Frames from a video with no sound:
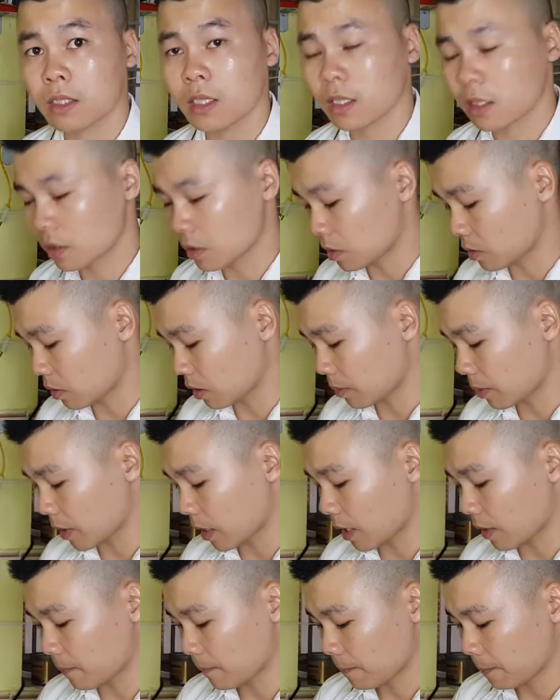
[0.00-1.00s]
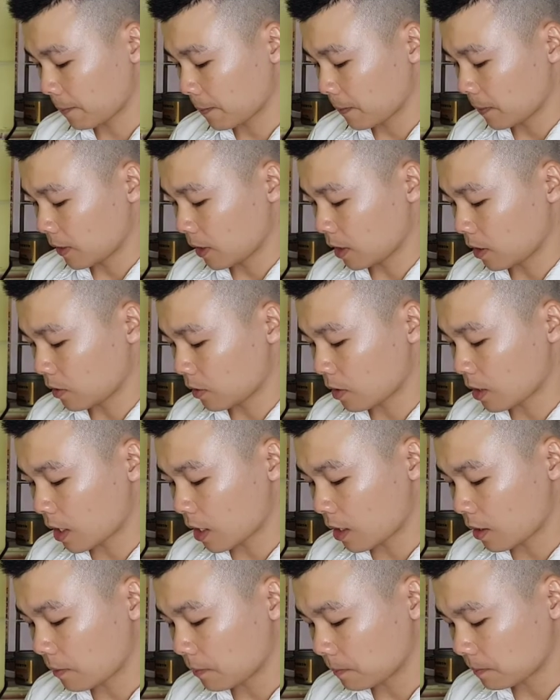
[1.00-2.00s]
rất là nhiều camera thì nó
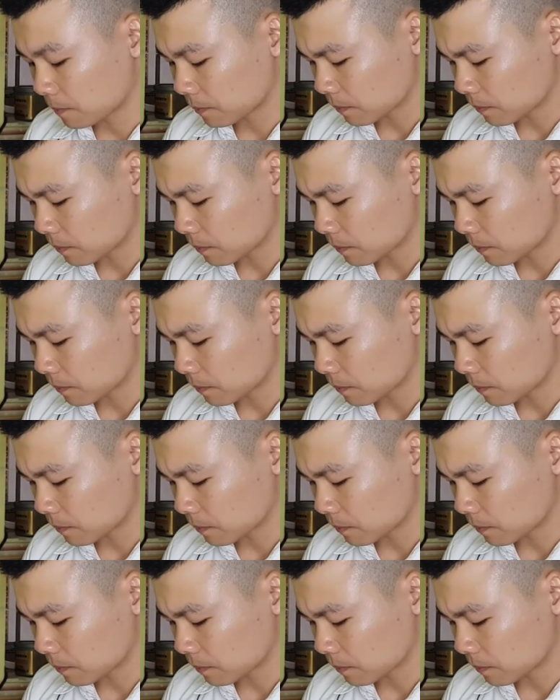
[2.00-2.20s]
đã